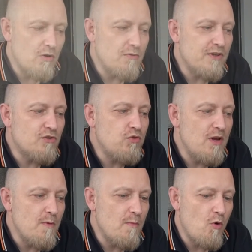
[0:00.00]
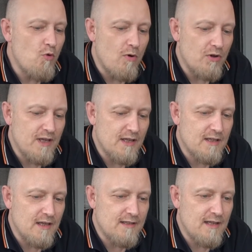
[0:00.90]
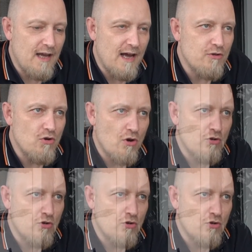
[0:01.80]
enlevé tous les moments où Brodeck était ailleurs